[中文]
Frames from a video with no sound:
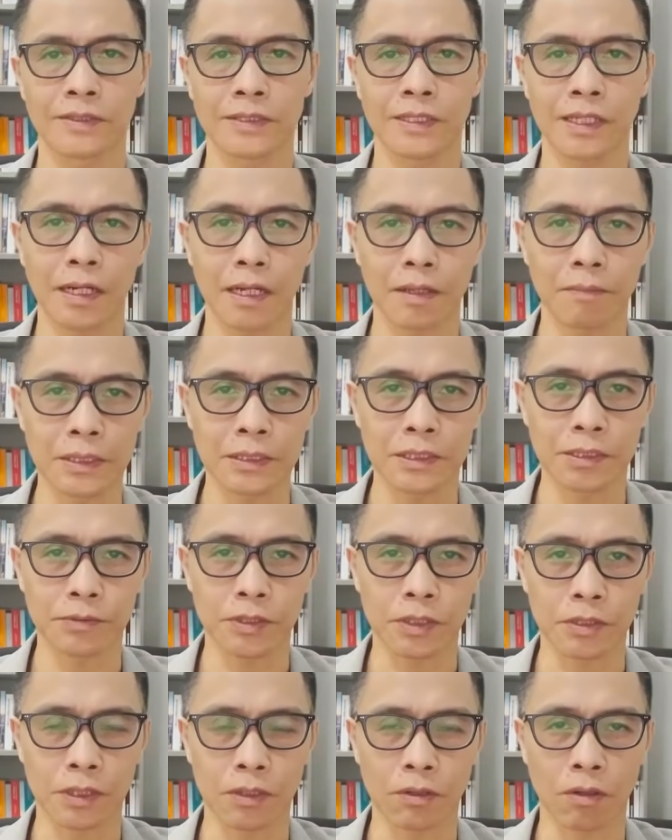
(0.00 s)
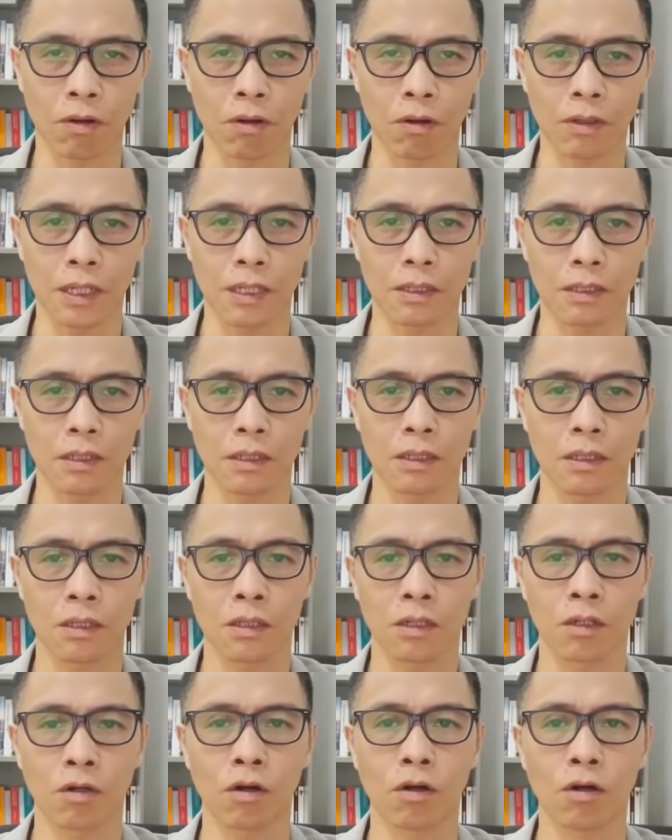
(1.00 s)
弗里德曼接着说，
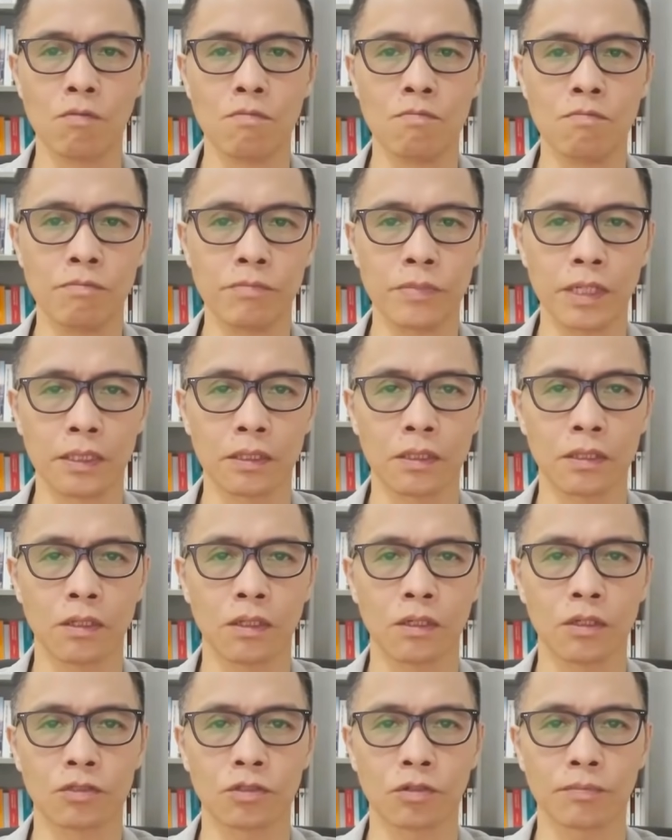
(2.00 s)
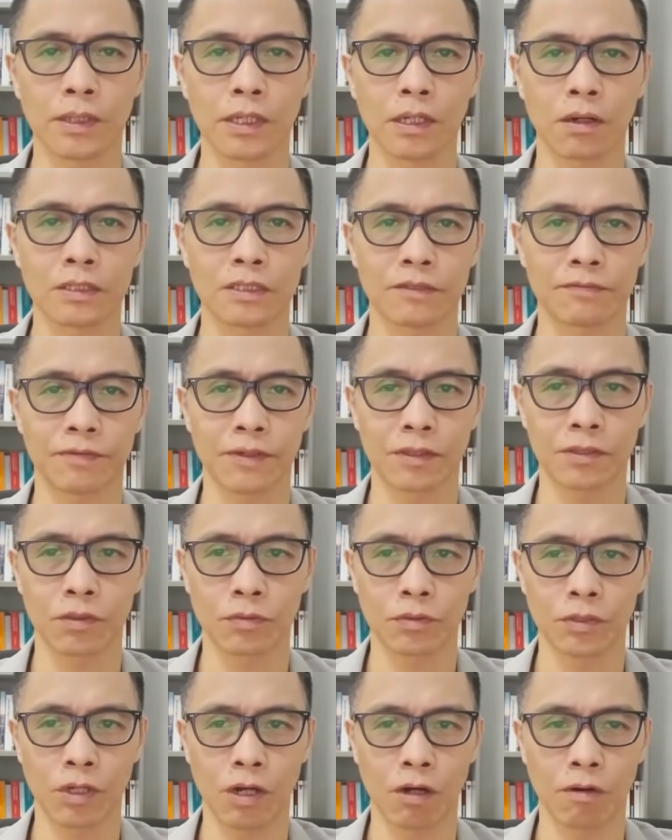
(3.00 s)
过去5年，中美开始
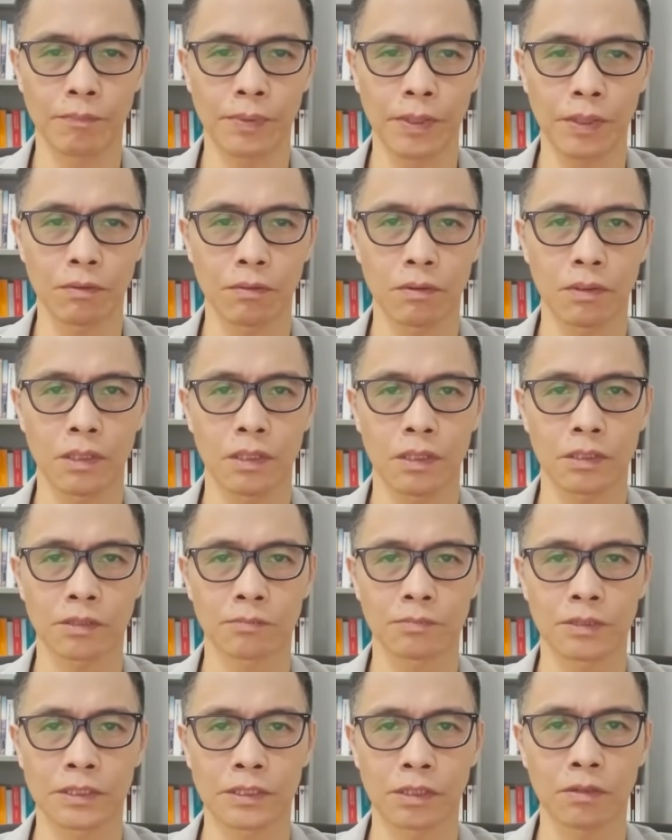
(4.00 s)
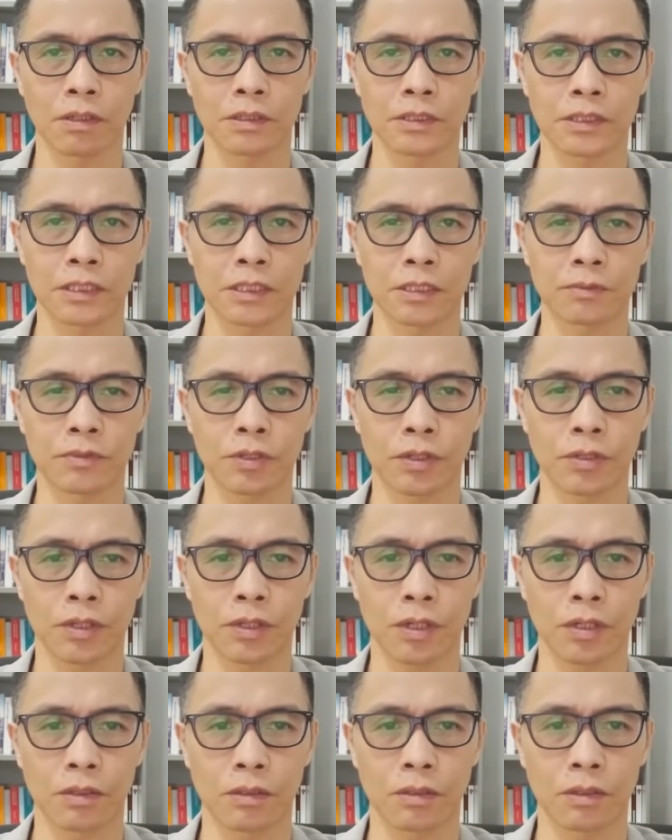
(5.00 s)
分道扬镳，甚至走向直接对
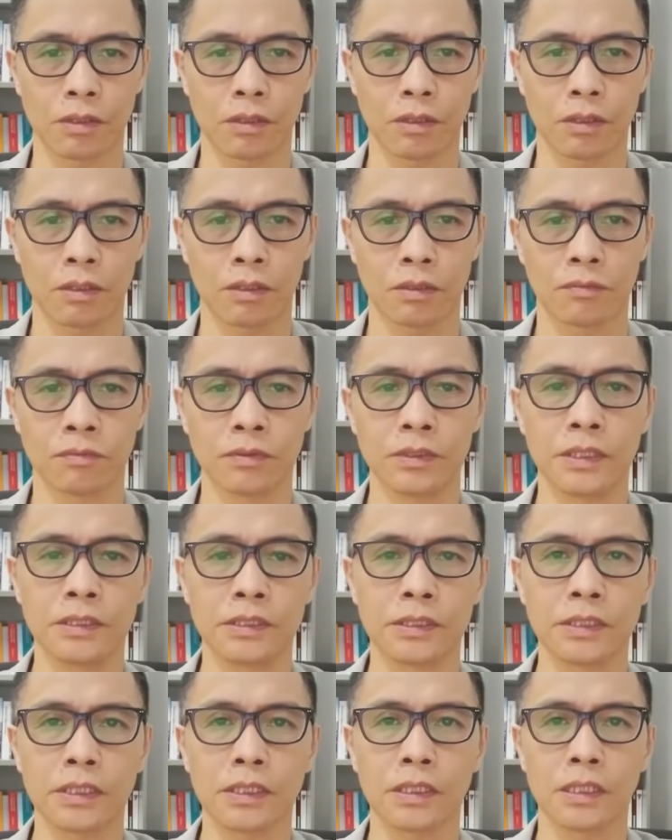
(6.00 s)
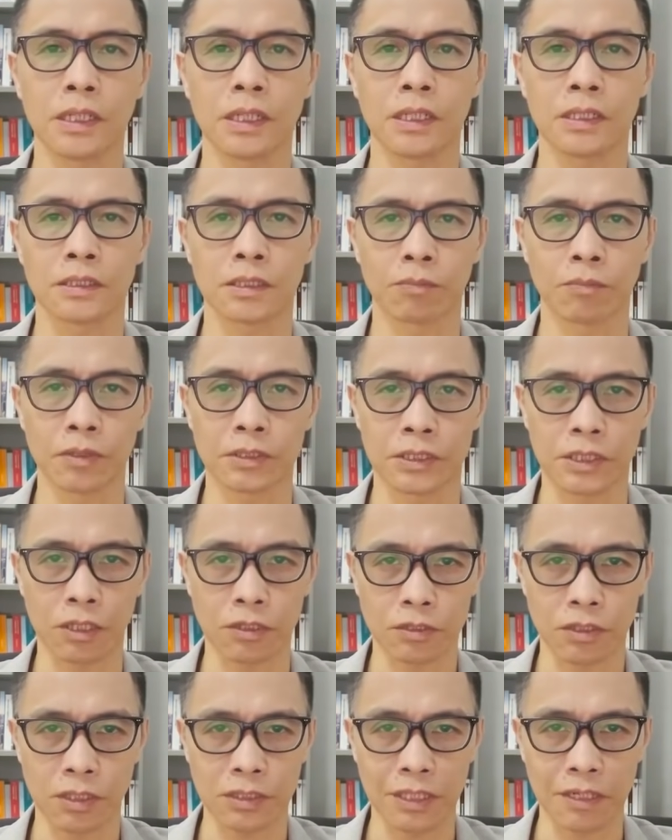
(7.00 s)
抗。换言之，按目前
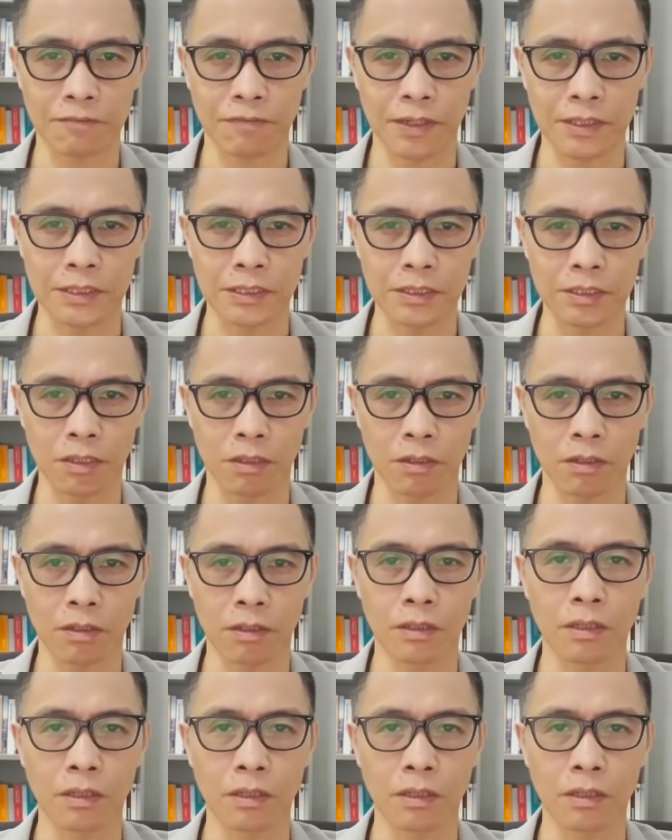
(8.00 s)
的趋势发展下